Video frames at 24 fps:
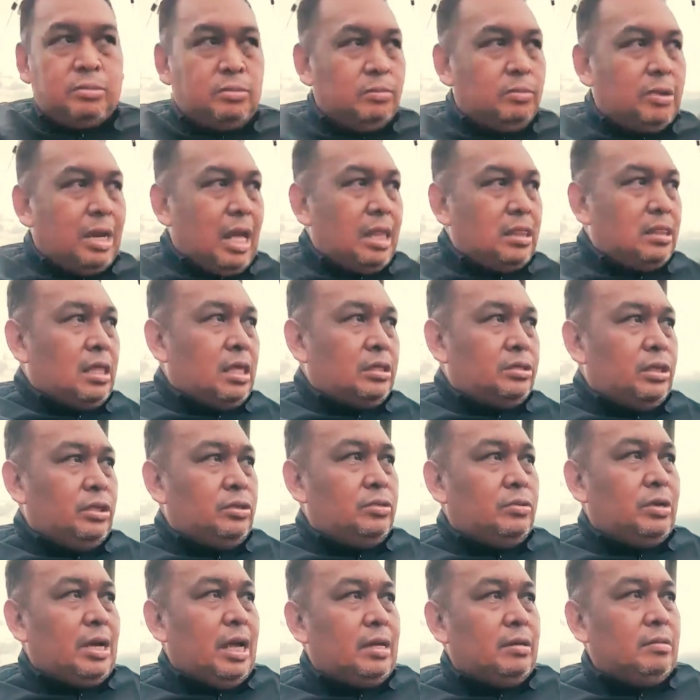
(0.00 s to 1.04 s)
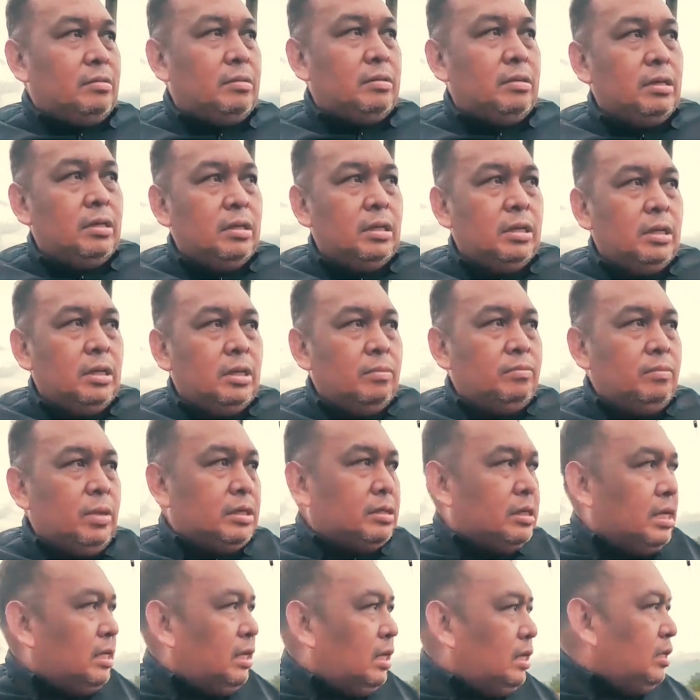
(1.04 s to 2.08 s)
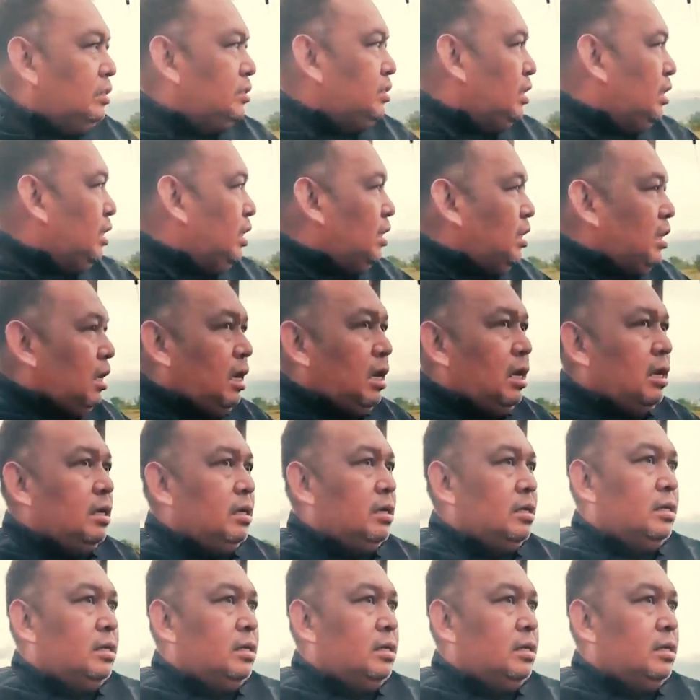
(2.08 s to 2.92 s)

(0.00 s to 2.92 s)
Berantas itu kan biasanya di sini ada